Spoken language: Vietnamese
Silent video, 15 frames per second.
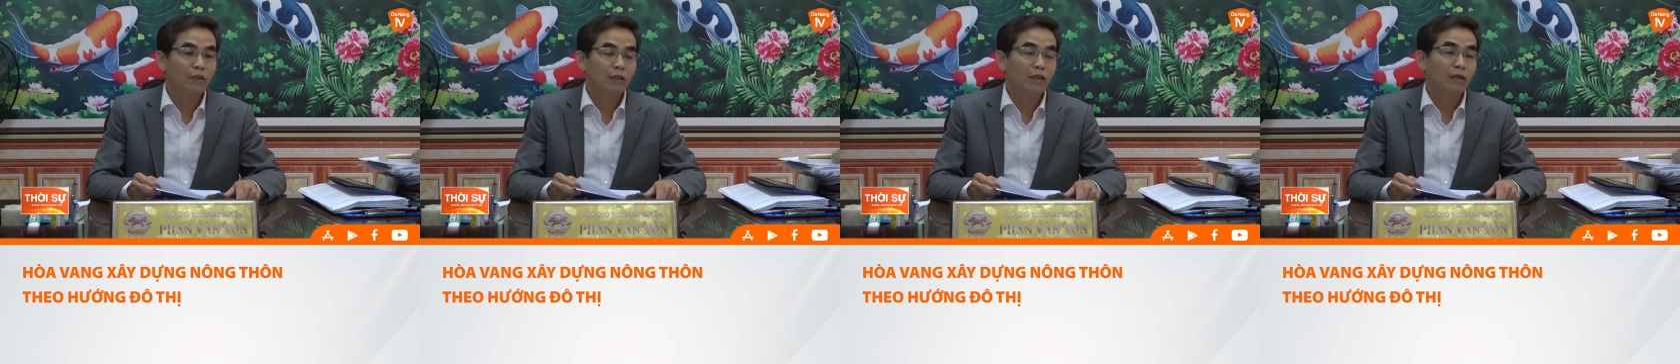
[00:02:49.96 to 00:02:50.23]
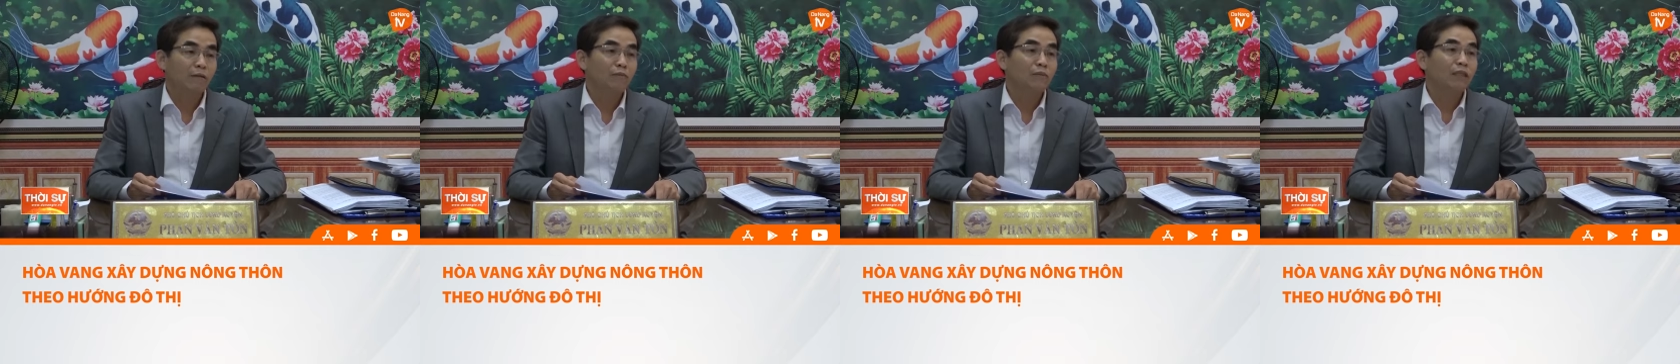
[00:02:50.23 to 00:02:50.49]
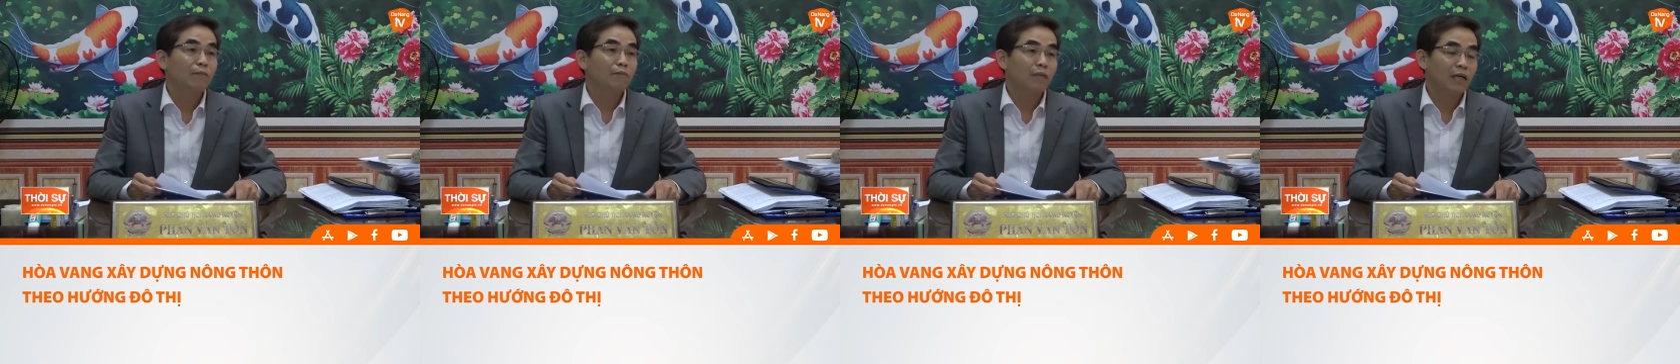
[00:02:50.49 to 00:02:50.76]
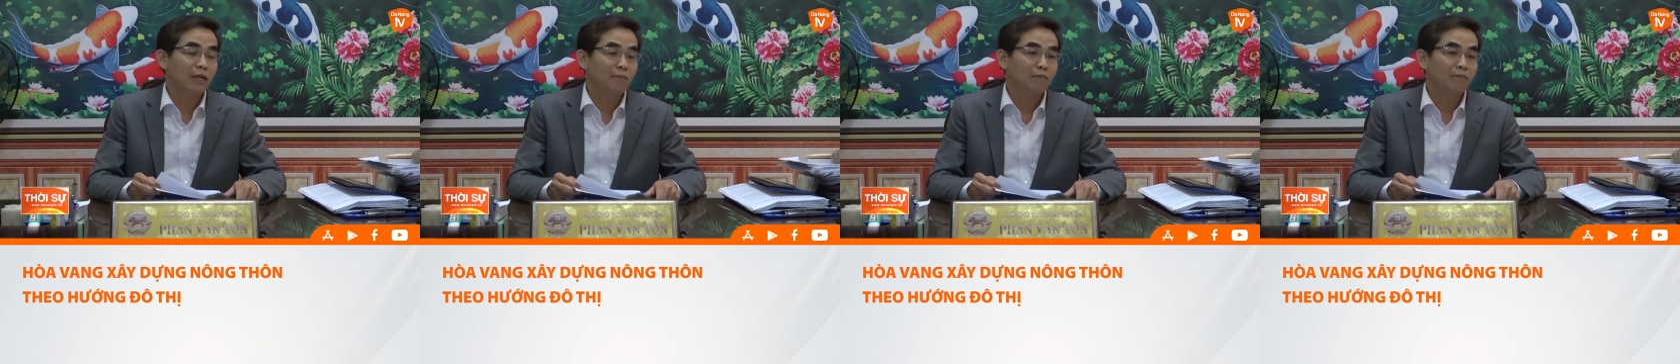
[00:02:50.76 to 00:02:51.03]

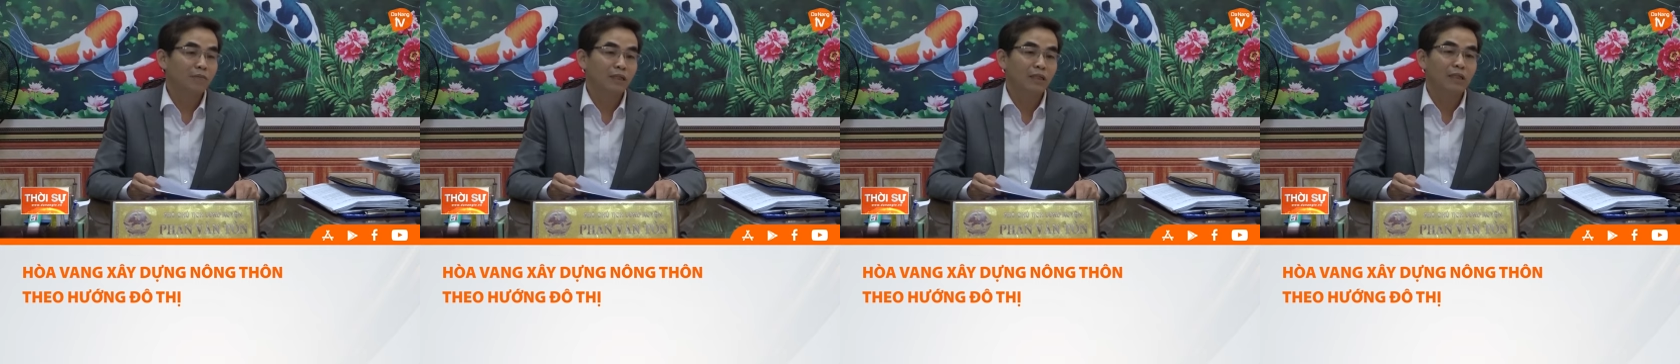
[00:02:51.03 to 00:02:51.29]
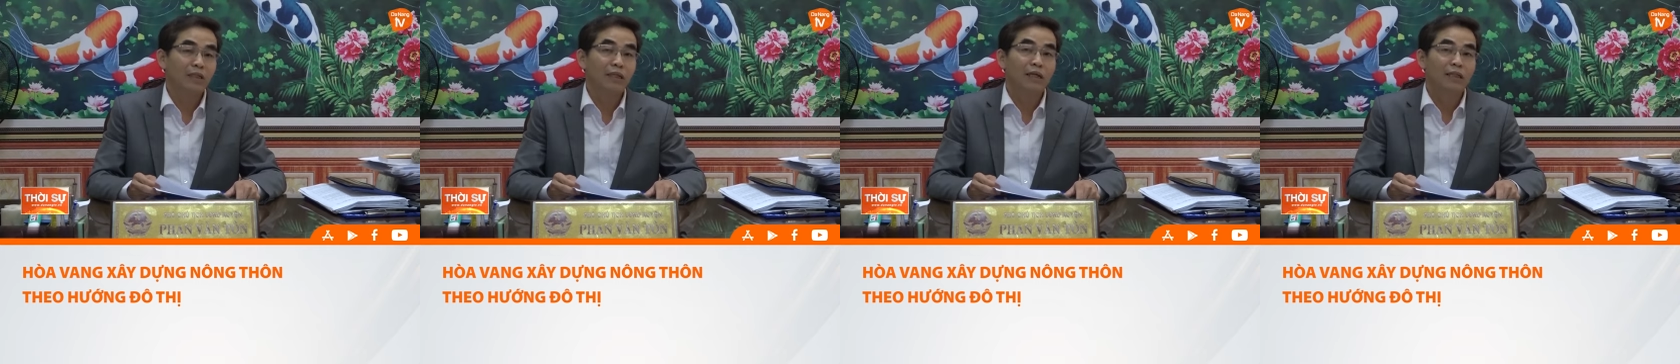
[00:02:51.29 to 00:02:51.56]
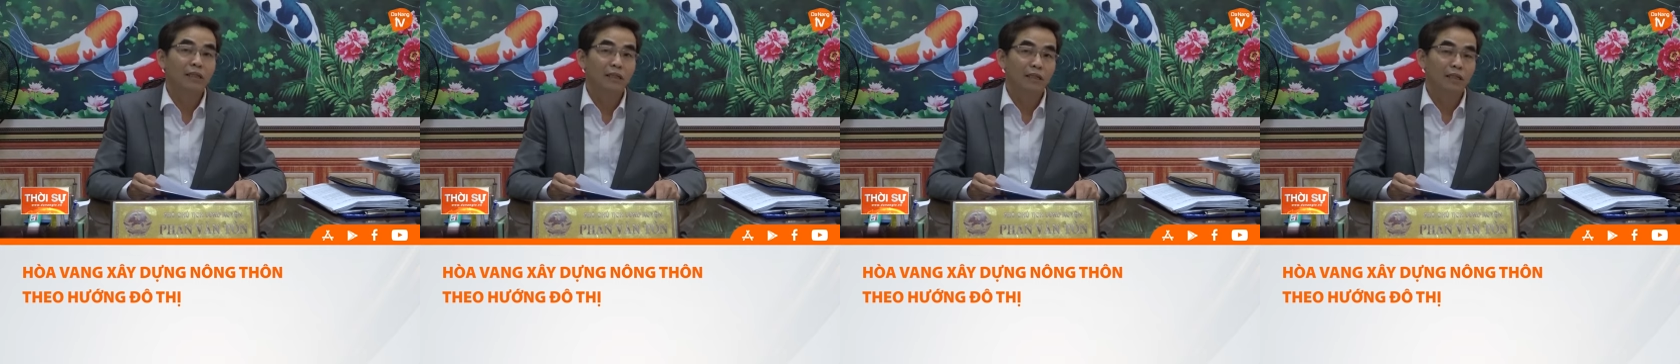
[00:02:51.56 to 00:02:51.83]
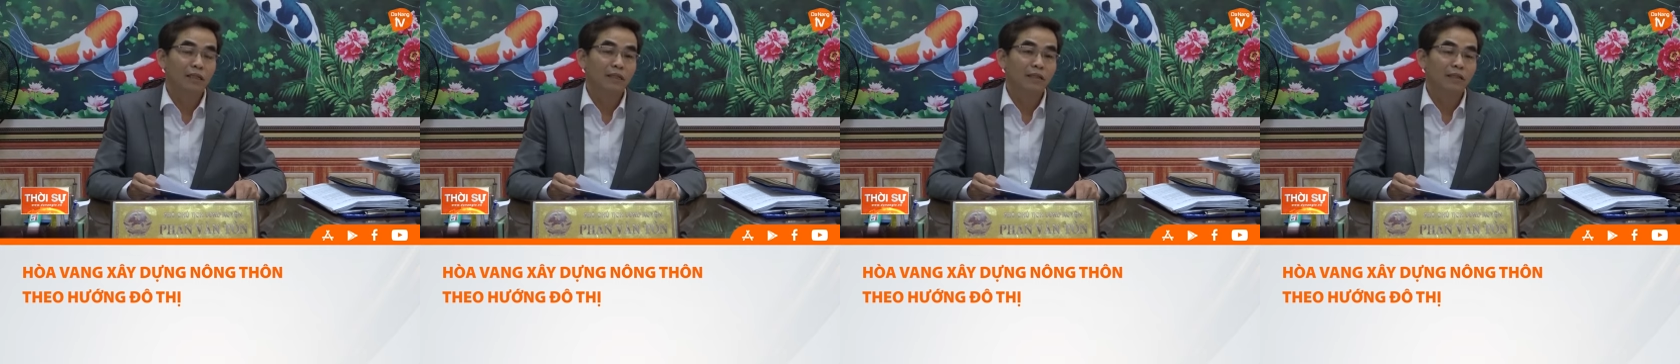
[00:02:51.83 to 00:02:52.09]
2025 để triển khai thực
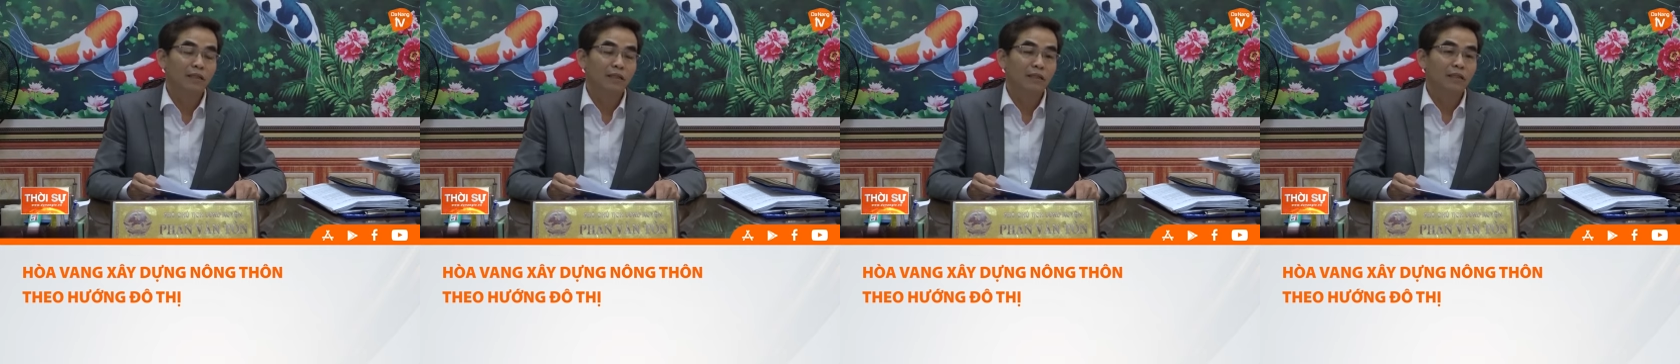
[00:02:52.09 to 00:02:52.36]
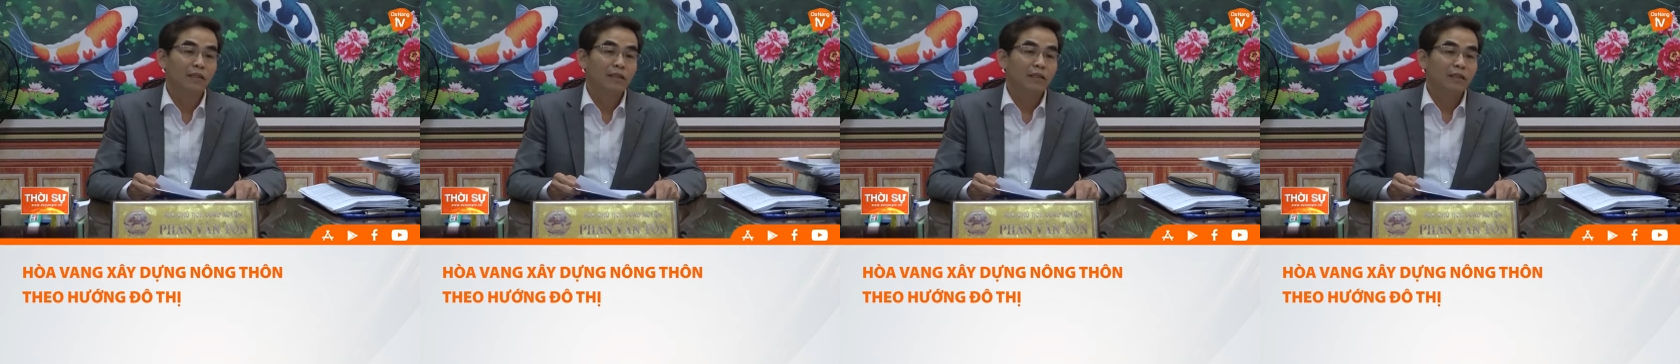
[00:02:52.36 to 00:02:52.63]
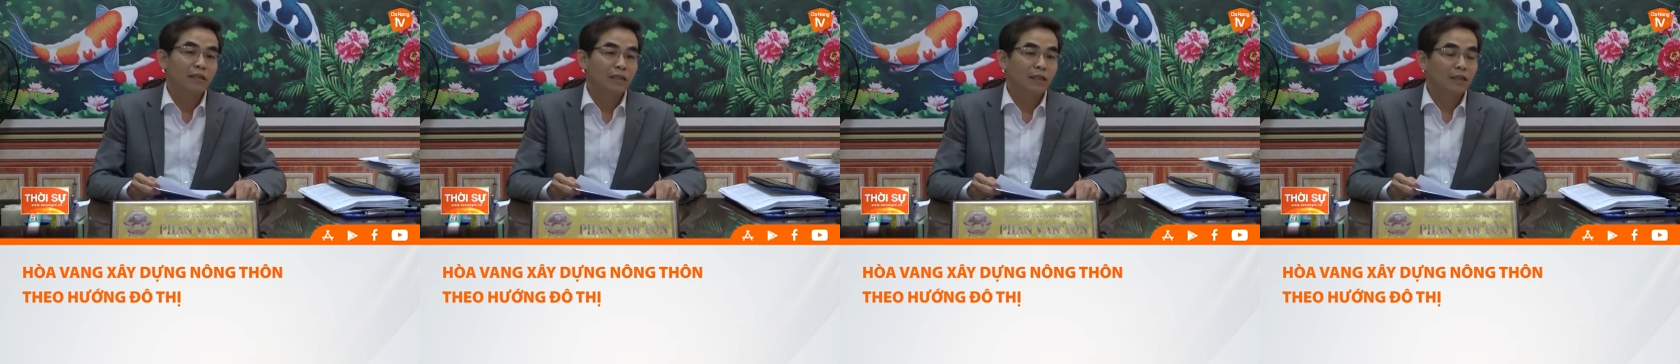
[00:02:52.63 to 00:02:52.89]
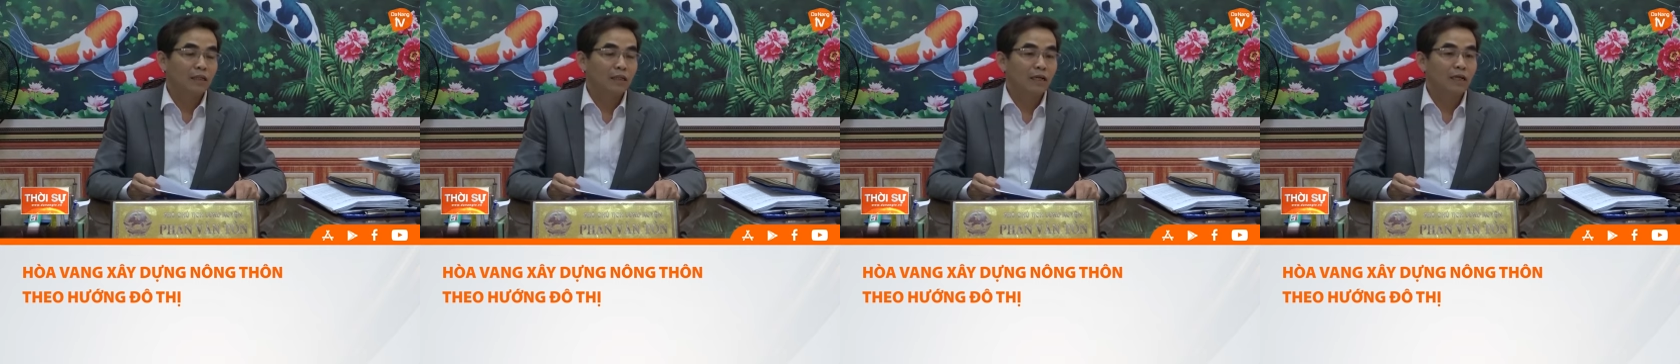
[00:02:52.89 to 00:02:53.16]
hiện.
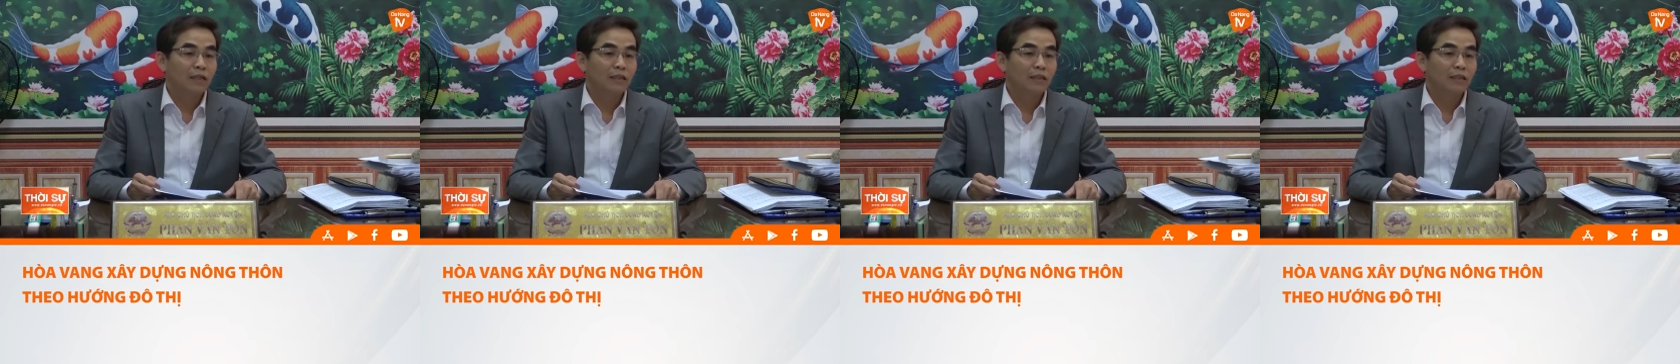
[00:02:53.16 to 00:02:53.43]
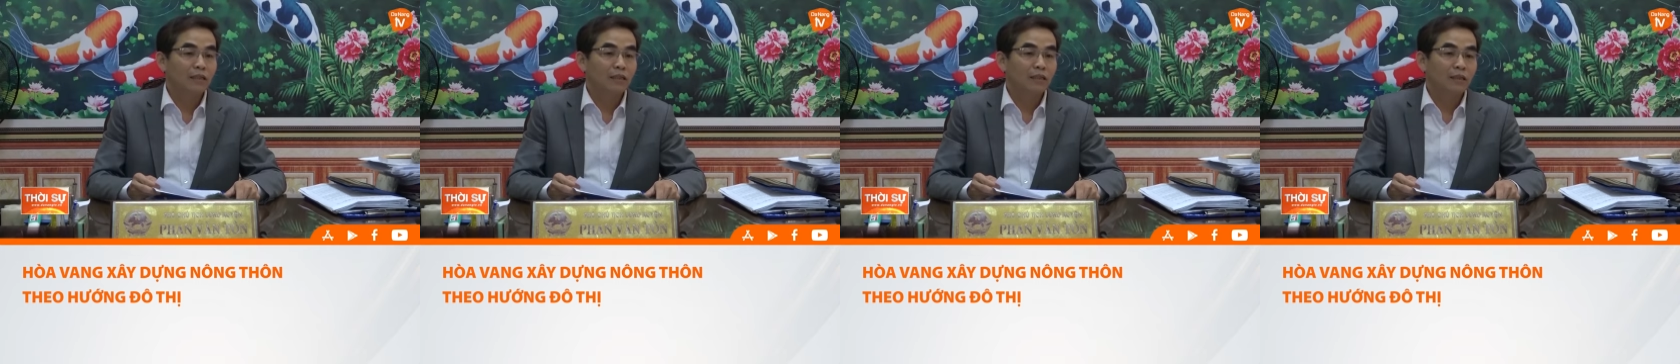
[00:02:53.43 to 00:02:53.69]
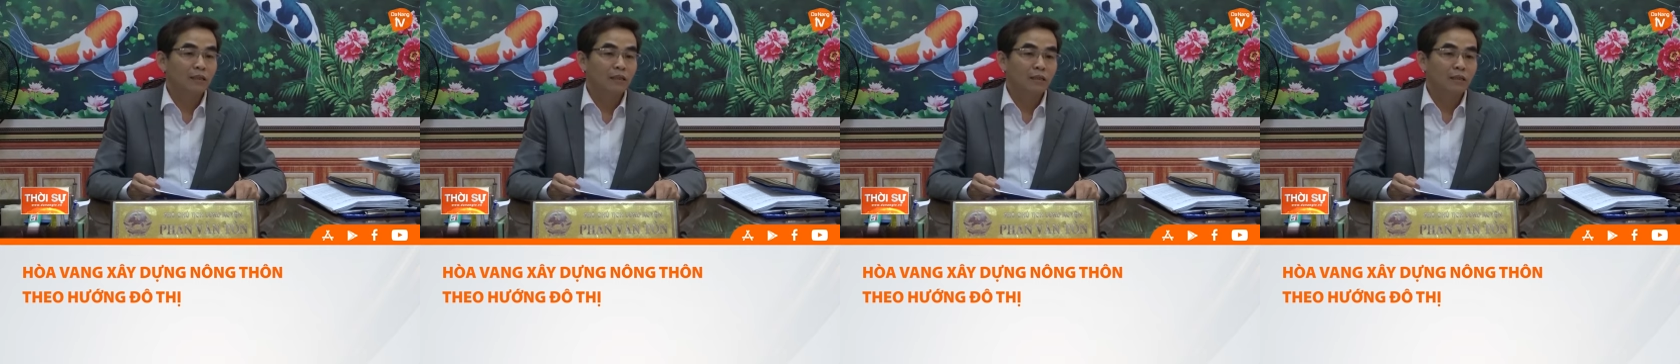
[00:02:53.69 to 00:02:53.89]
Cái thứ hai nữa thì